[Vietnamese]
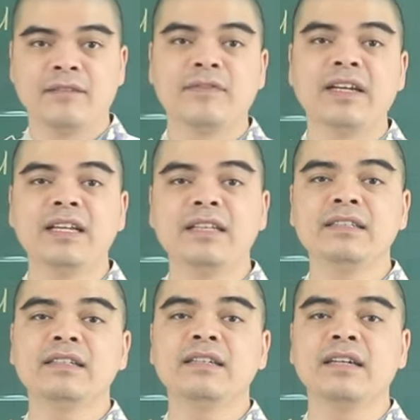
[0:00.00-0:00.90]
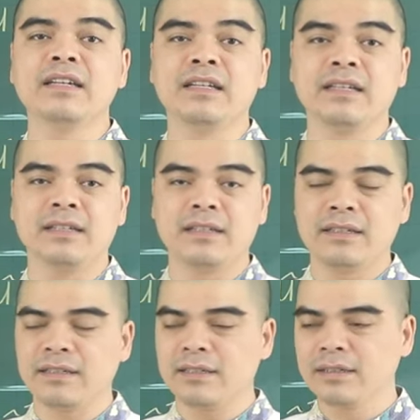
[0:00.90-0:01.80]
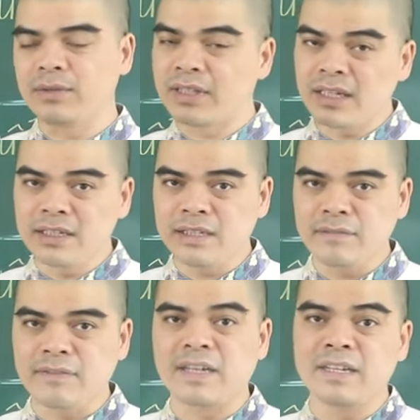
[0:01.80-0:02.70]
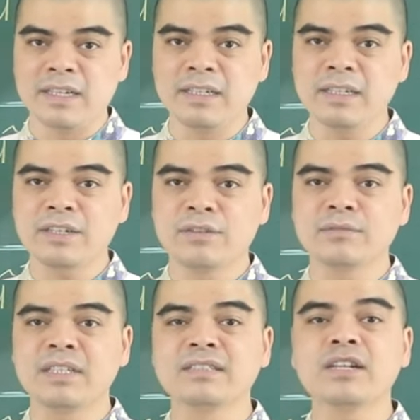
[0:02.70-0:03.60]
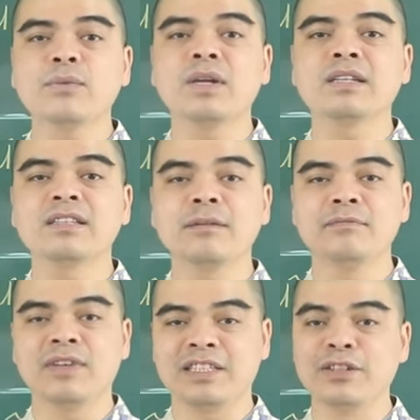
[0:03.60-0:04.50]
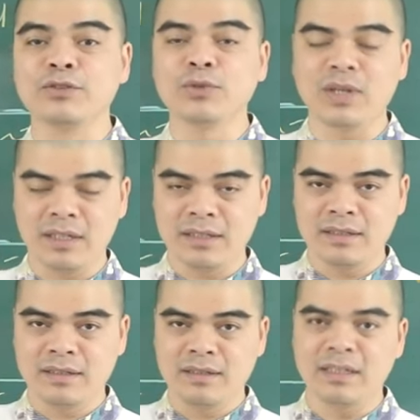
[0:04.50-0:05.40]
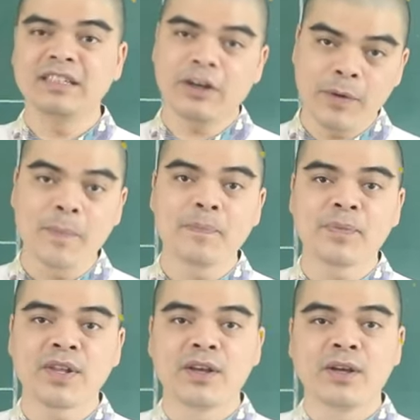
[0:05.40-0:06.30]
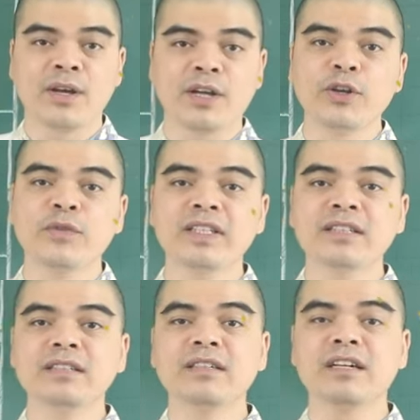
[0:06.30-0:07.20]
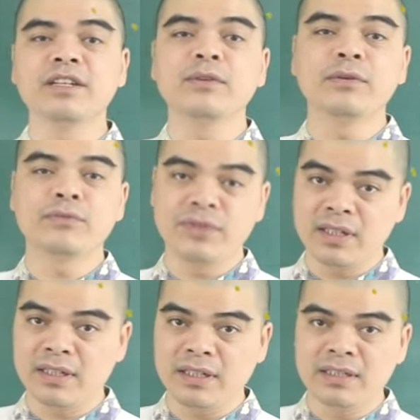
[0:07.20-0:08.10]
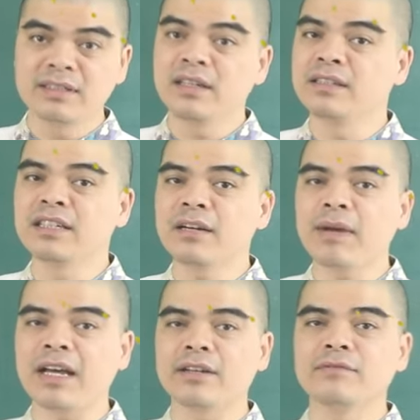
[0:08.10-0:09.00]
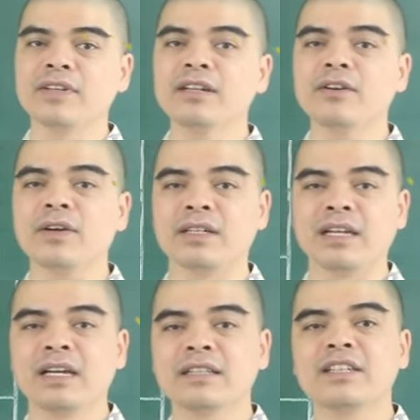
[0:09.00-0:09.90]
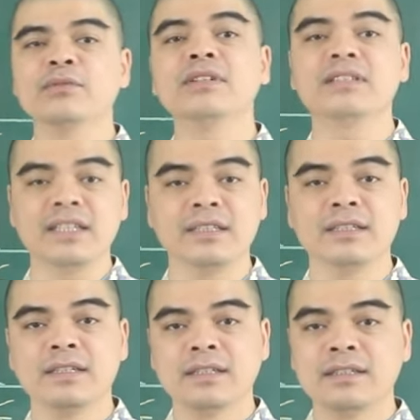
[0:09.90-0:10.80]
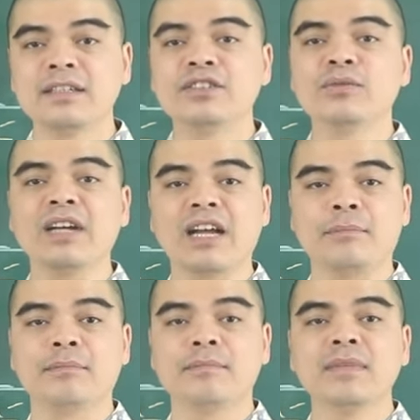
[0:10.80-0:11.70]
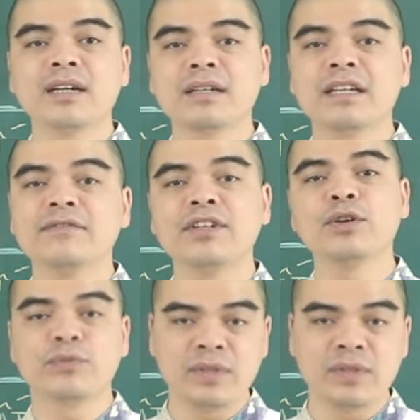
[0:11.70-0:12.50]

Vậy nên những người tuổi thân ấy và người ấy cũng sẽ rất quan tâm và chiều chuộng lẫn nhau. À, đối với những người yêu đơn phương ấy, dường như các bạn vẫn còn đang thiếu tự tin, chưa dũng cảm bước đến với đối